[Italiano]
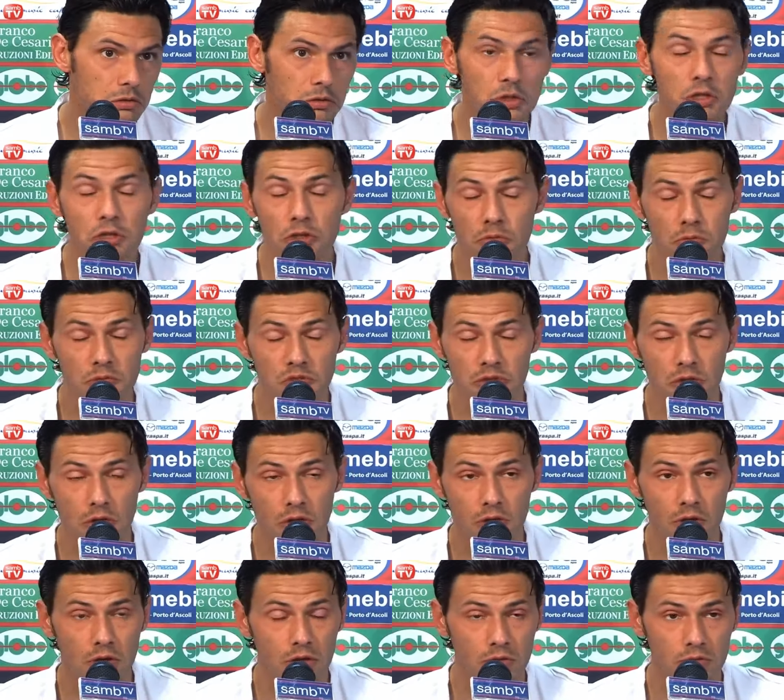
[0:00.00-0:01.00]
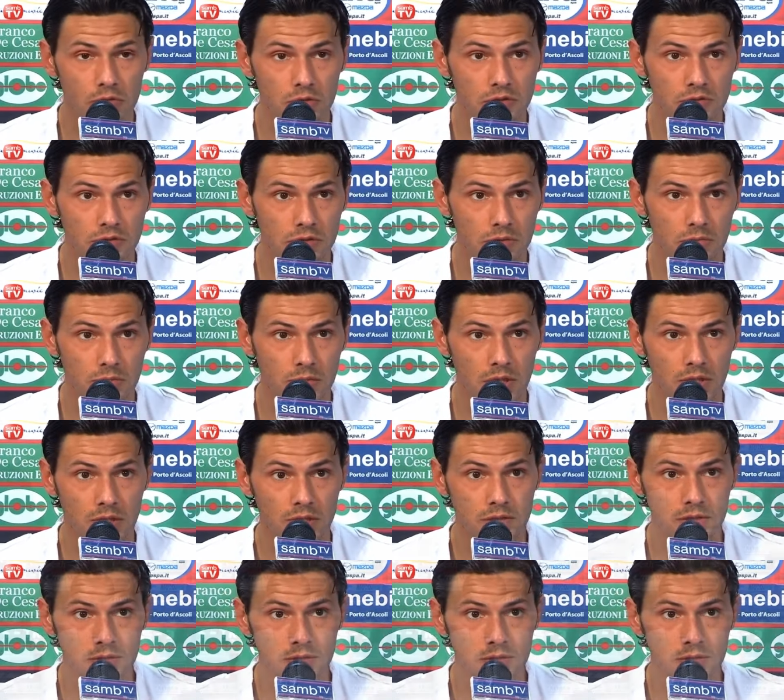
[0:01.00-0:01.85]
io non mi sono accorto, insomma